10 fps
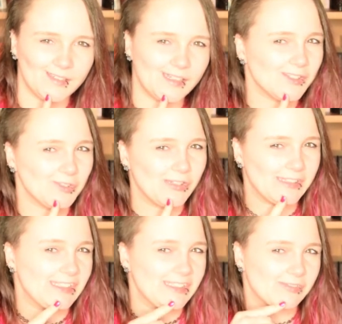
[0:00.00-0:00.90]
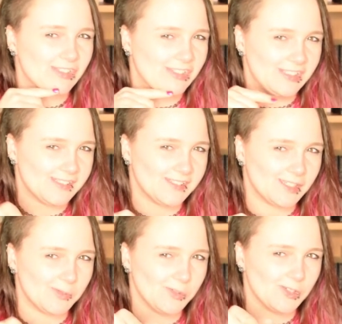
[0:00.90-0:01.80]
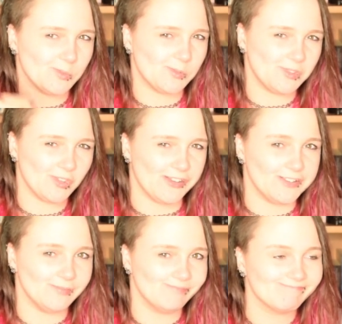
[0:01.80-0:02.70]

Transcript: Also weiß ich nicht, was die nächsten drei Bücher bei mir sollen.